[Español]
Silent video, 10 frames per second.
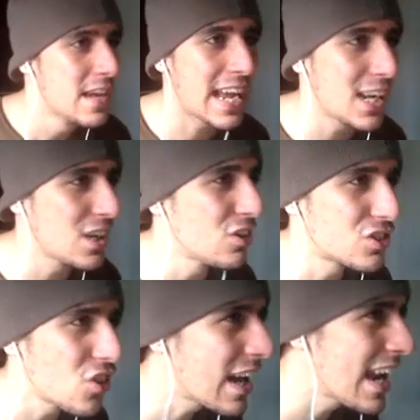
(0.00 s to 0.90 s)
Es que los
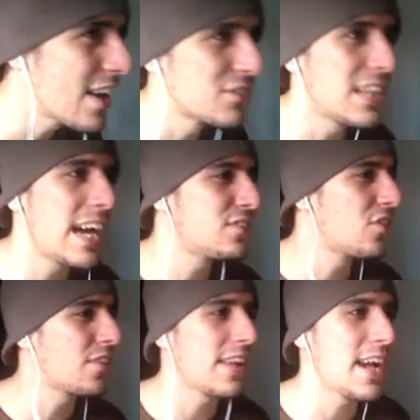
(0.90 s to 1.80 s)
tengo calados ya
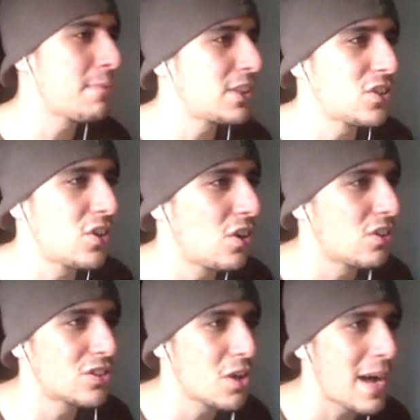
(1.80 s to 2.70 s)
estos de ya, macho.
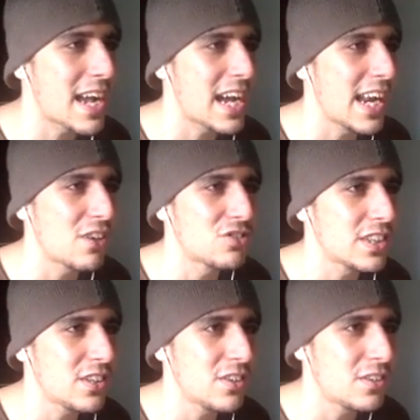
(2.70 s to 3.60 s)
Os tengo más calados,
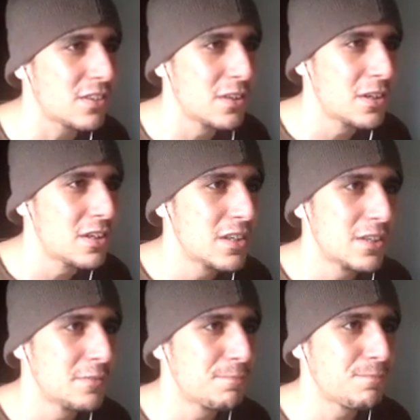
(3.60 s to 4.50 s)
tío.
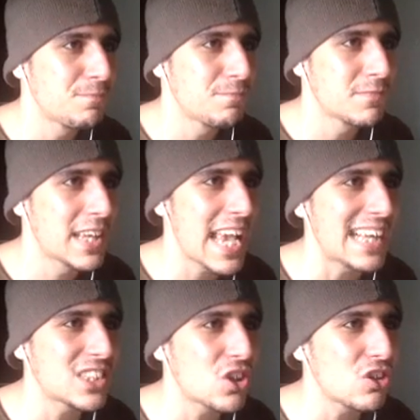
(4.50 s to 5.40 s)
¡Qué
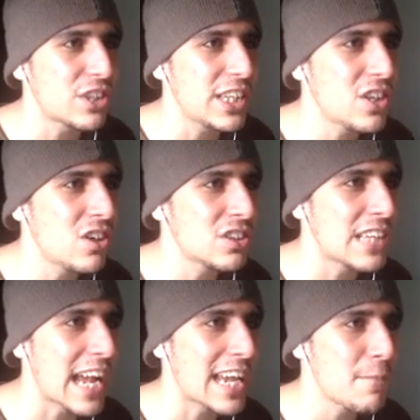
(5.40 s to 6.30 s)
asco, tío! O
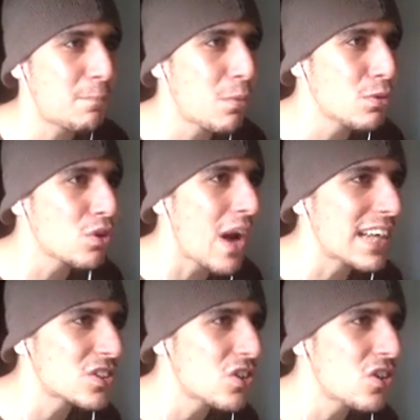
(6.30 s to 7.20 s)
sea, qué puto
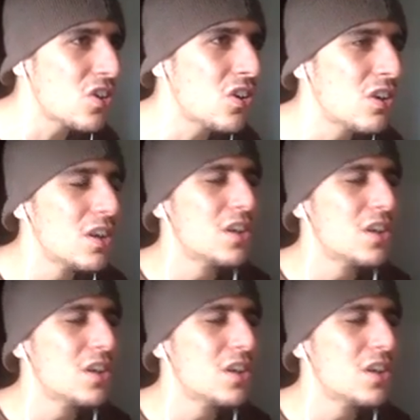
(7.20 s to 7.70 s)
asco.